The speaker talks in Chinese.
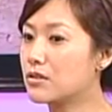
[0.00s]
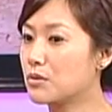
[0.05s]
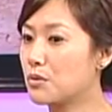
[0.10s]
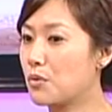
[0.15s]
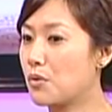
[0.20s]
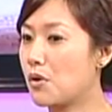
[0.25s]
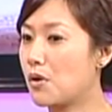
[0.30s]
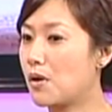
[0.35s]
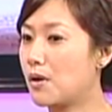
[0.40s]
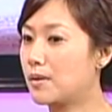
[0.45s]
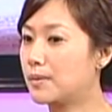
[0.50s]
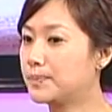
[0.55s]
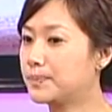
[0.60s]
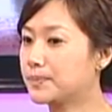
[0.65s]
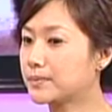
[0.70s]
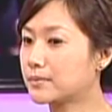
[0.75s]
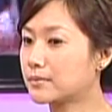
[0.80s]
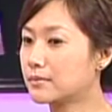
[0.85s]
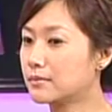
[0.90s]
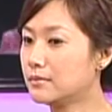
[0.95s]
我
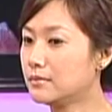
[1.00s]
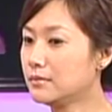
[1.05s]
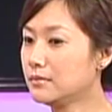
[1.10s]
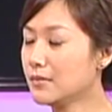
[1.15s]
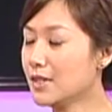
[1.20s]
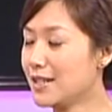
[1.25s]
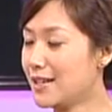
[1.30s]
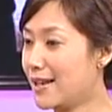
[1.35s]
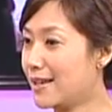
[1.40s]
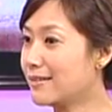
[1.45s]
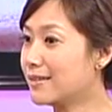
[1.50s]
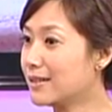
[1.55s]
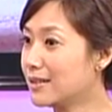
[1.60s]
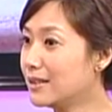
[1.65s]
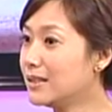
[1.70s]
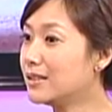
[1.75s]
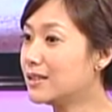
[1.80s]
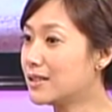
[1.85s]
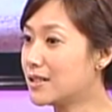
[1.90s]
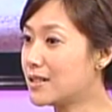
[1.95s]
演的
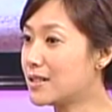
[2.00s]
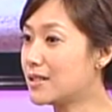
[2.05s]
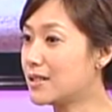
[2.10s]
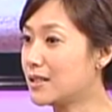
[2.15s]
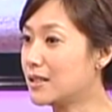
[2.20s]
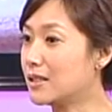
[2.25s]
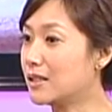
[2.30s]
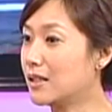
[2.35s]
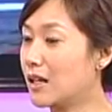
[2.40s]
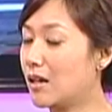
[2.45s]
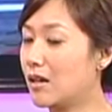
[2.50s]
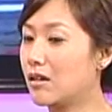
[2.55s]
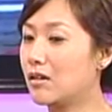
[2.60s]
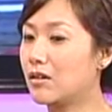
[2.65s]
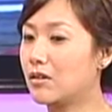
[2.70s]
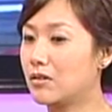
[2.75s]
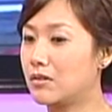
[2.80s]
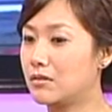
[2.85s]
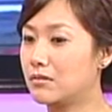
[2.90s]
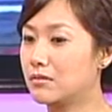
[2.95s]
一个戏，然
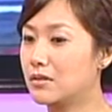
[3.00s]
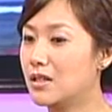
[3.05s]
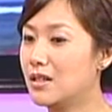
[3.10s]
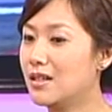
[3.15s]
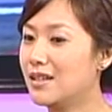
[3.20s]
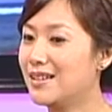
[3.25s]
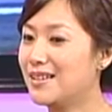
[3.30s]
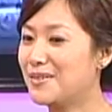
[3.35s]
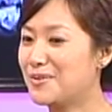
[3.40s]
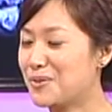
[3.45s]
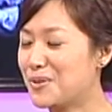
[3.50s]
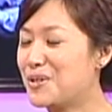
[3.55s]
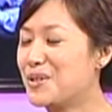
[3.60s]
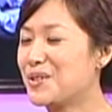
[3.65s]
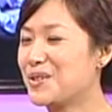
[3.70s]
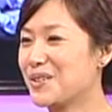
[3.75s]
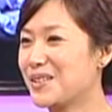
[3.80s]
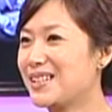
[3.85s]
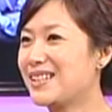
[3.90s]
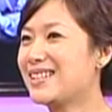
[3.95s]
后。我
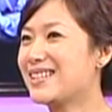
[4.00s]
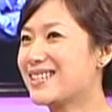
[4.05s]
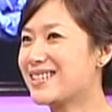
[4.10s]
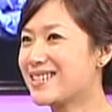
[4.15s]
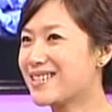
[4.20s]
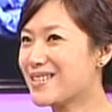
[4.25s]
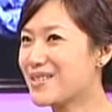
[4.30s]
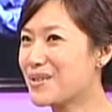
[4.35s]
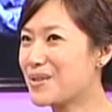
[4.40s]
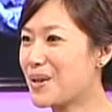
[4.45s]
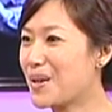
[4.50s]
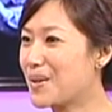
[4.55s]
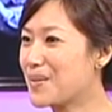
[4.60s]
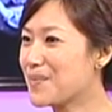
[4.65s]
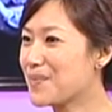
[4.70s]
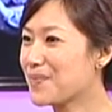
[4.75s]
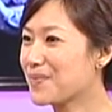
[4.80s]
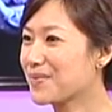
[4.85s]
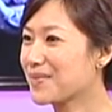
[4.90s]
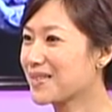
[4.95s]
觉得也是多少
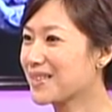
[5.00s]
年前